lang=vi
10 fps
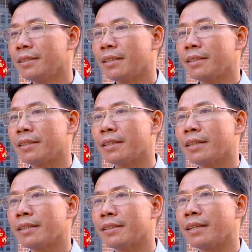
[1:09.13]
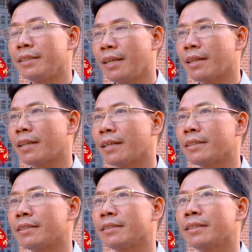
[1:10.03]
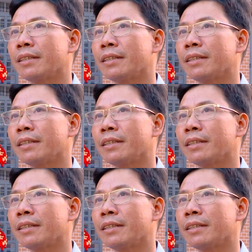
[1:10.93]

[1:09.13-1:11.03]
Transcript: thì hiện giờ là